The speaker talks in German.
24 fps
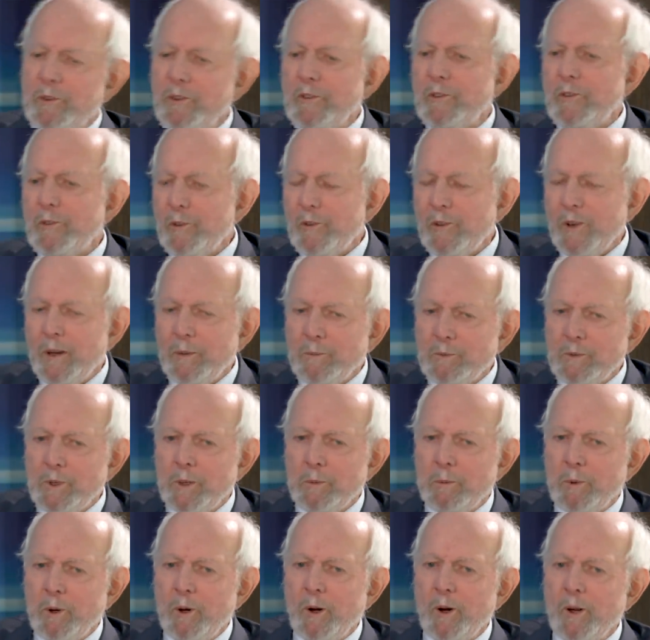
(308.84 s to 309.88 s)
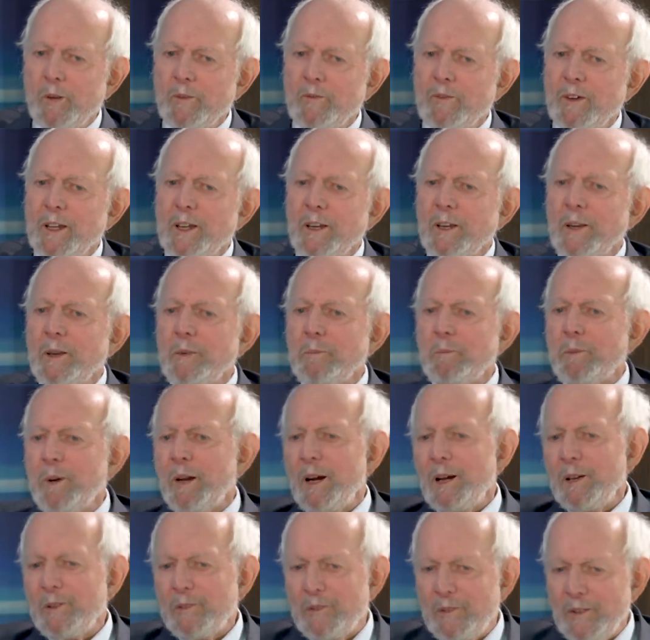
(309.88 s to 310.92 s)
ist zusammengebrochen, weil er den
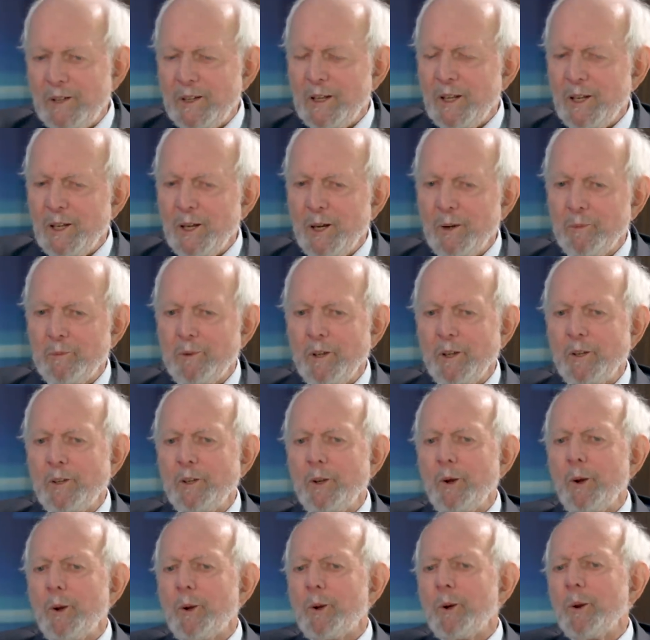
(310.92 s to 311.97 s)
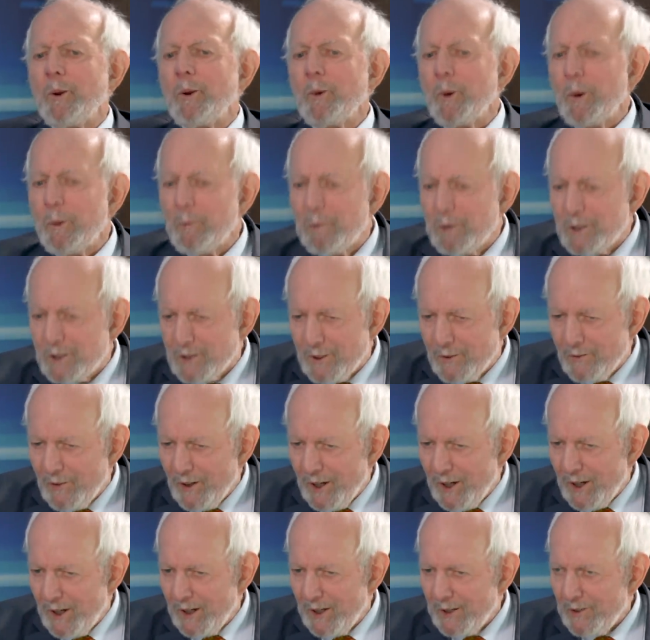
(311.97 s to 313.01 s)
Preisen nicht erlaubt hat, die ökonomische
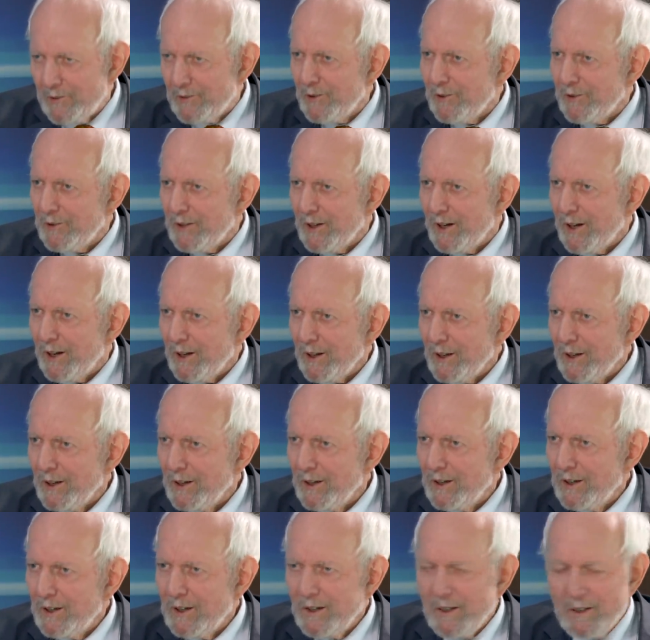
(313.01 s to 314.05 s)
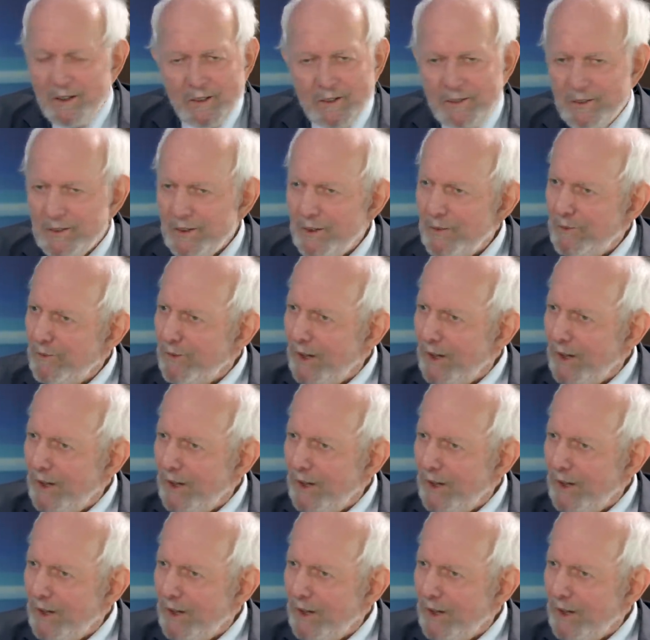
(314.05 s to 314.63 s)
Wahrheit zu sagen. Dann